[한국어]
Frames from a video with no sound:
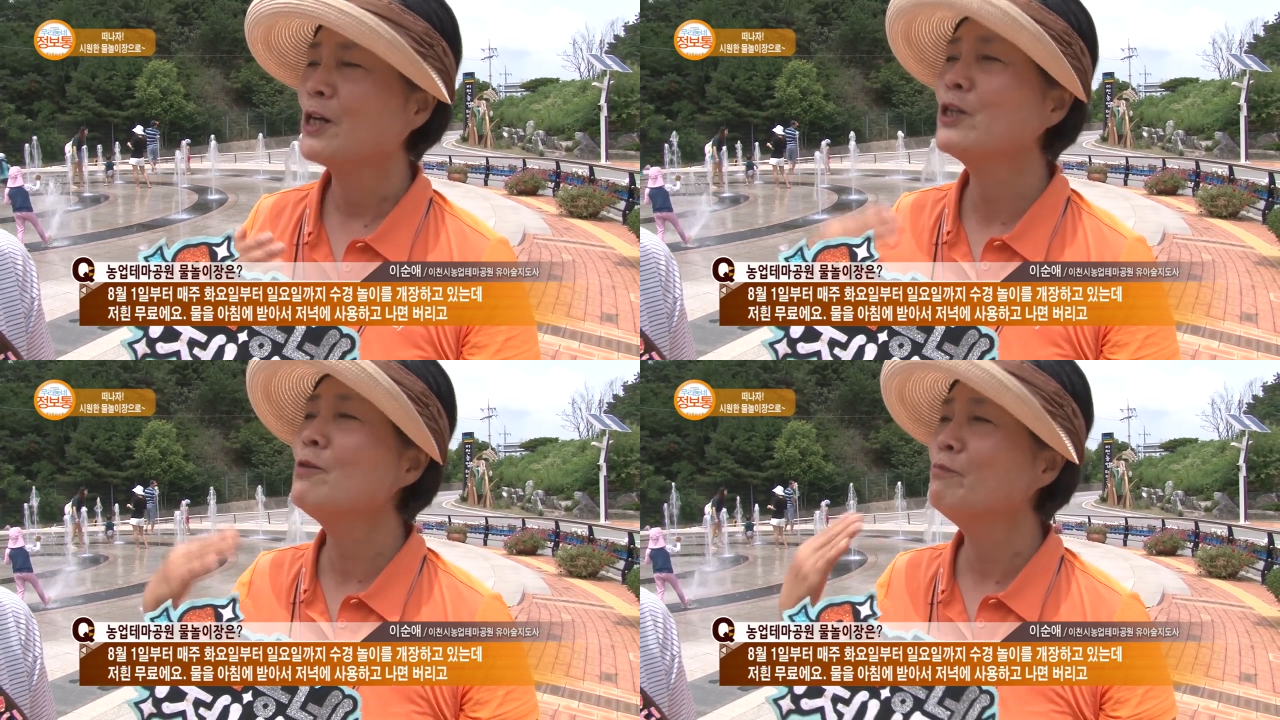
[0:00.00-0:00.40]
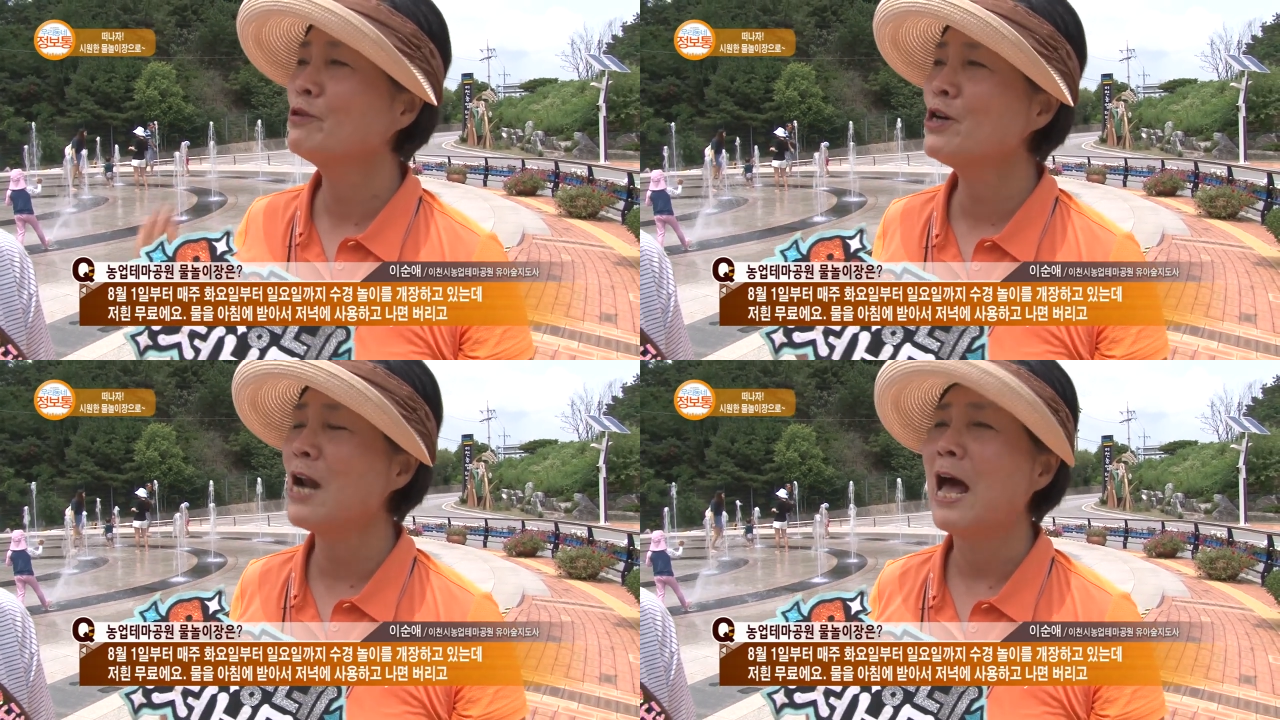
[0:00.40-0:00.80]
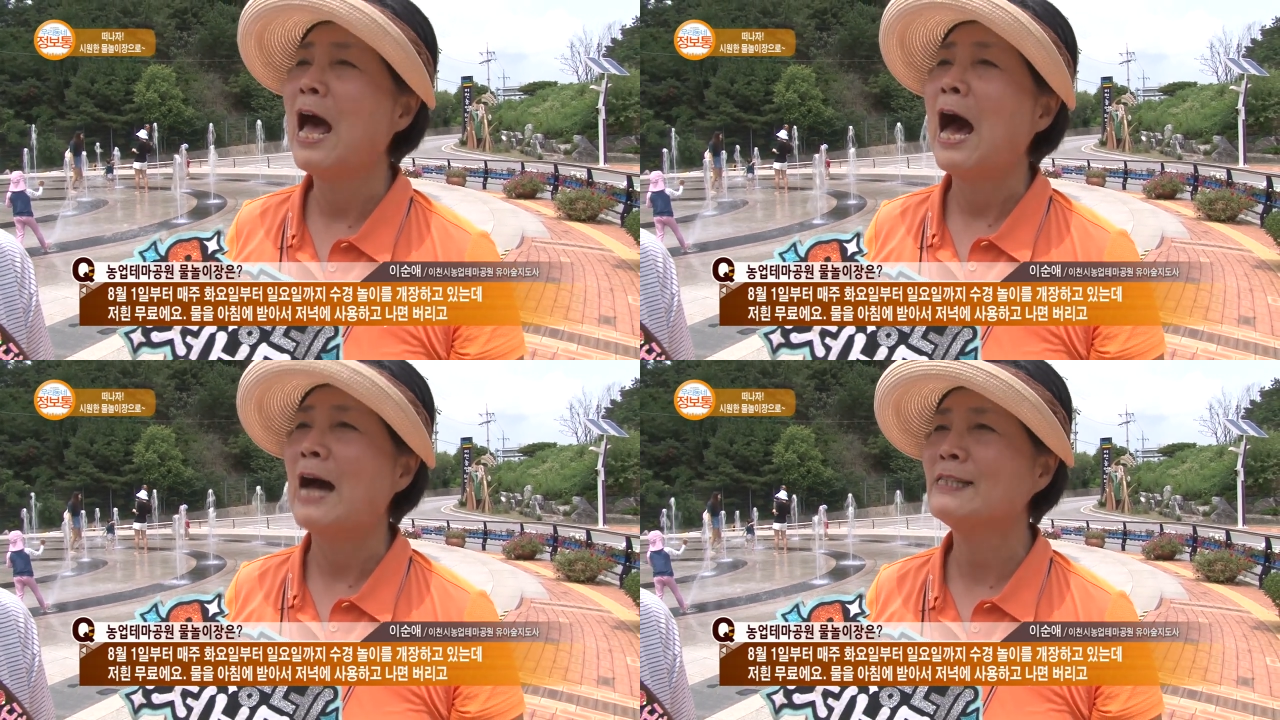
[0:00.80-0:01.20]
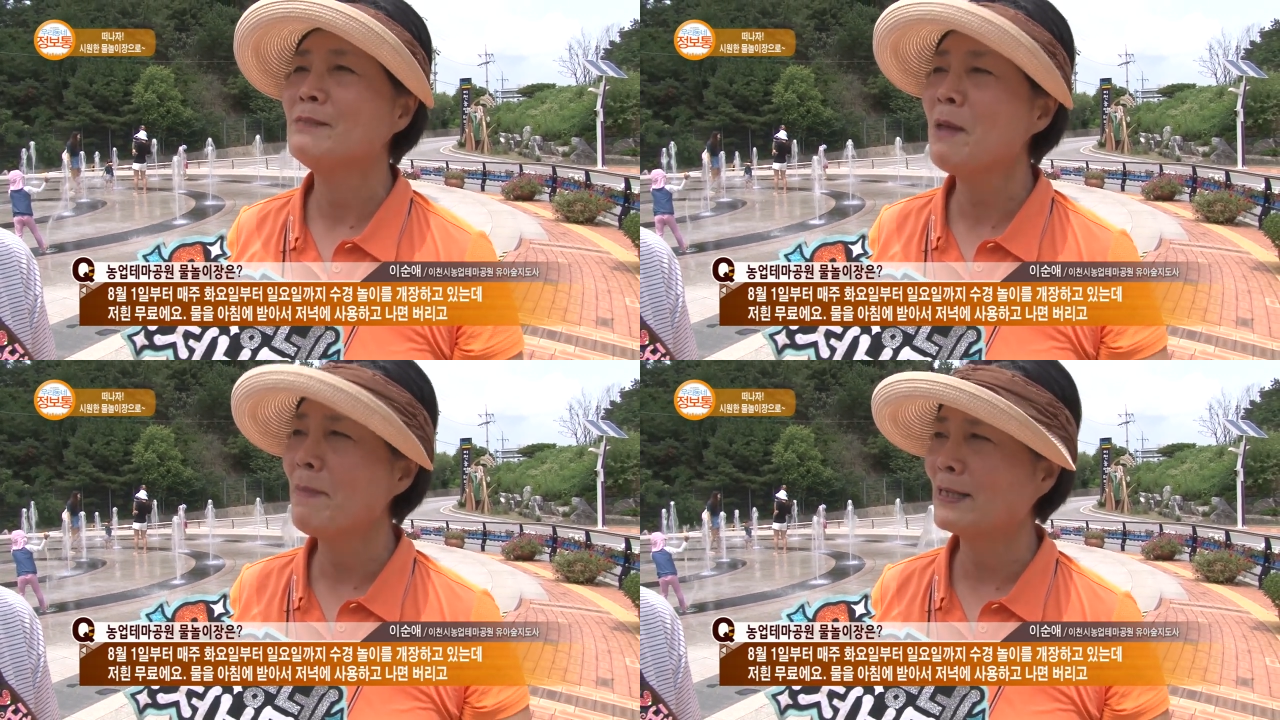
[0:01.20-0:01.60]
그리고 물을
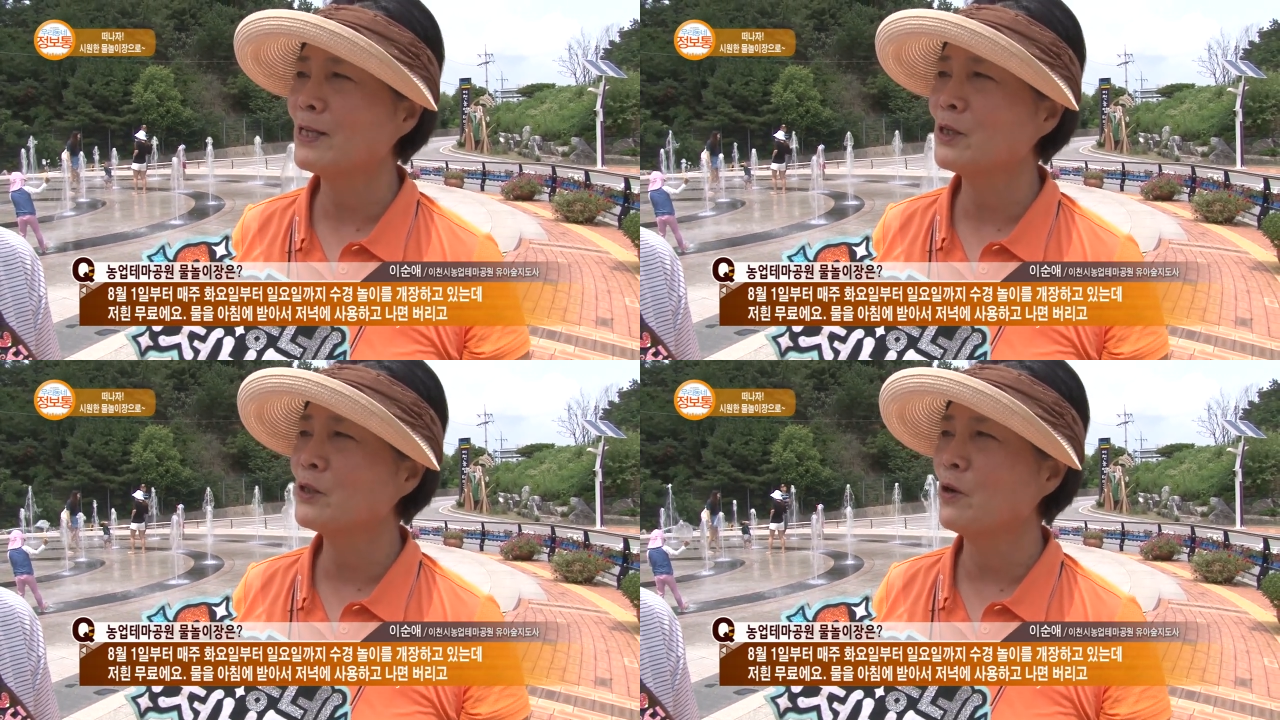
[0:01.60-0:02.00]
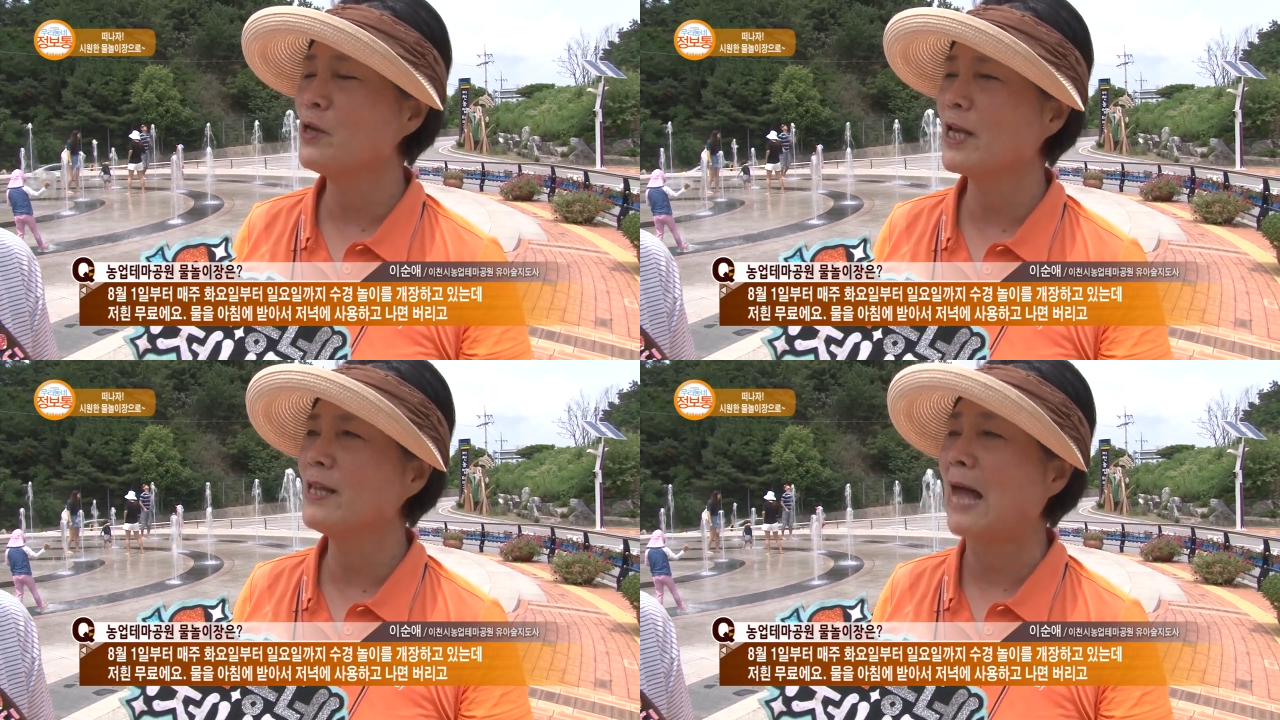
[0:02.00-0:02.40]
아침에 받아서 저녁엔